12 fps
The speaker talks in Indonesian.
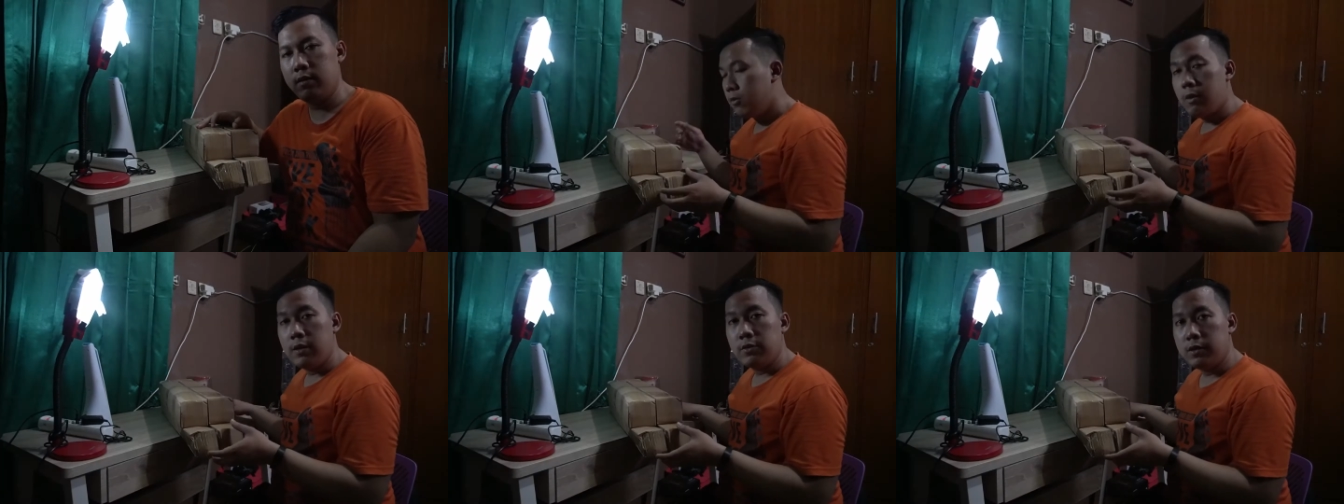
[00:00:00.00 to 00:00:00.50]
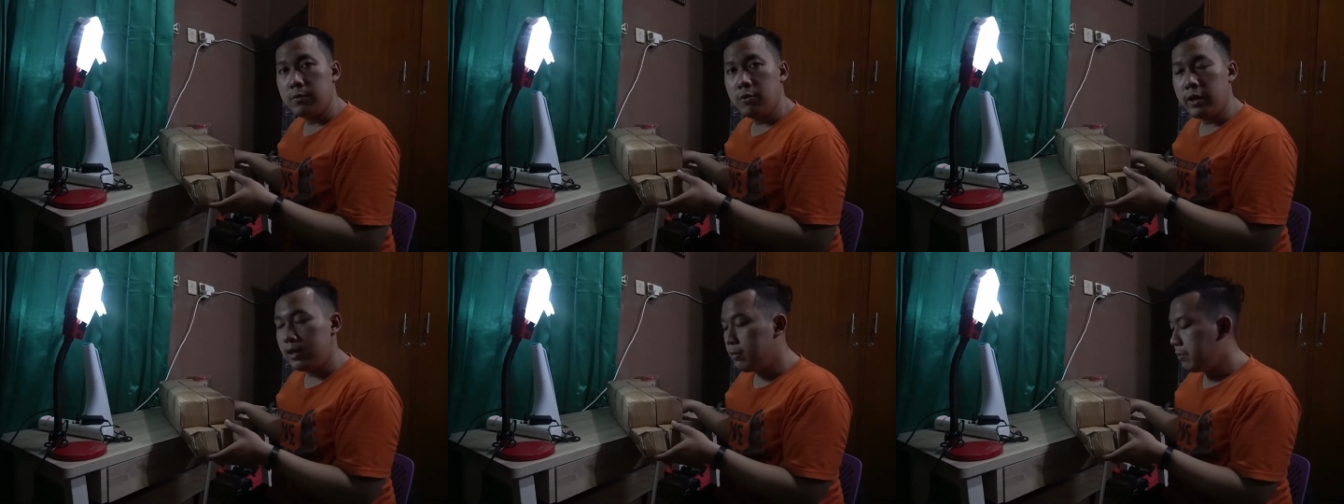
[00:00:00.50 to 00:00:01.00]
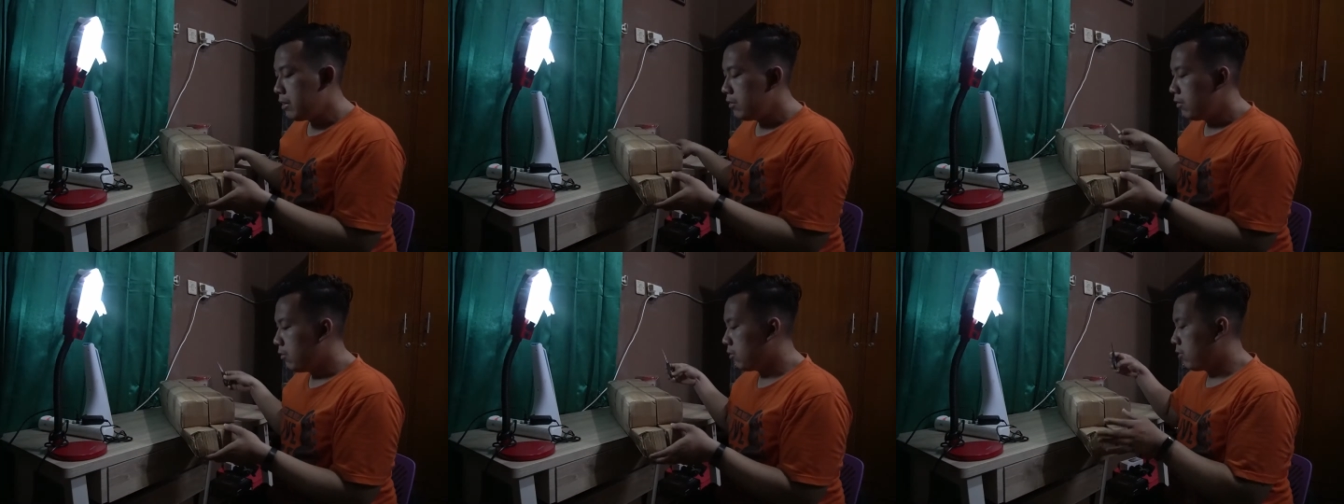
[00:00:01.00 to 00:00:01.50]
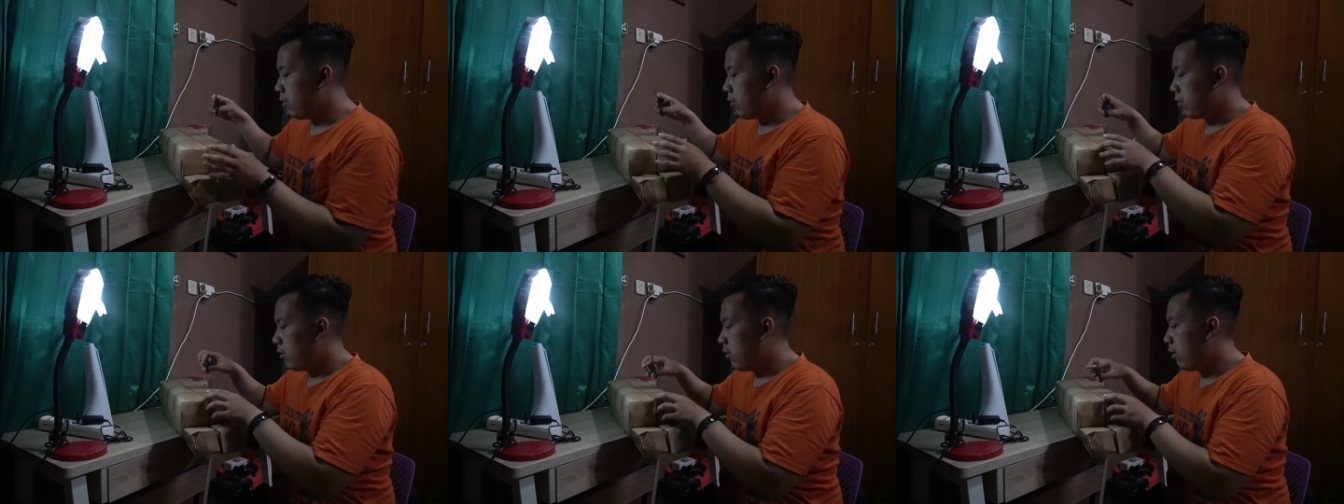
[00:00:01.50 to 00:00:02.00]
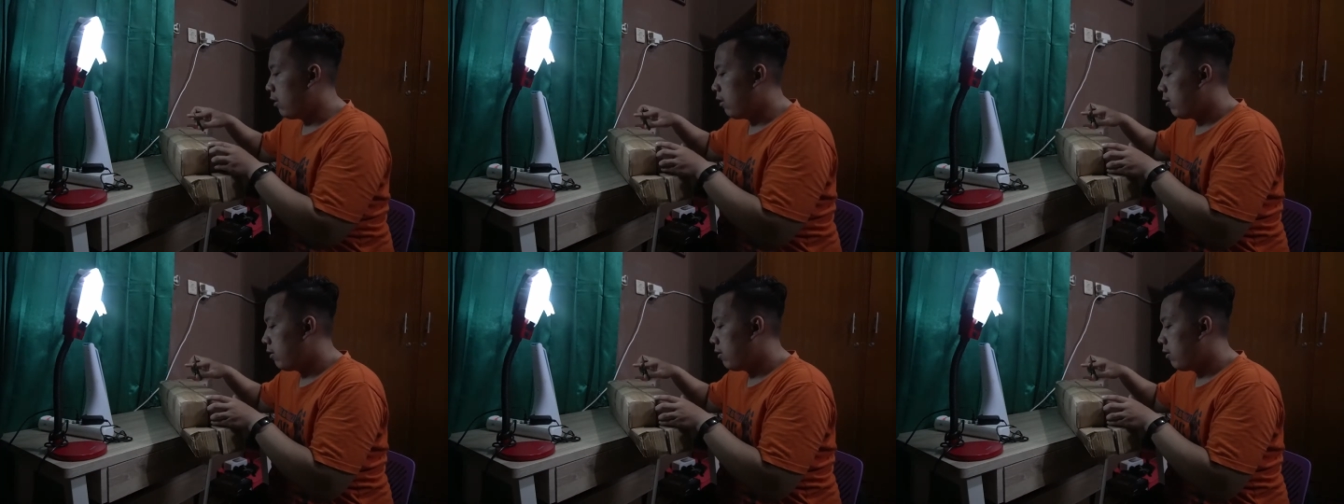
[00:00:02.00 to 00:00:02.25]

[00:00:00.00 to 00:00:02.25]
Gua langsung aja buka ya teman untuk uh,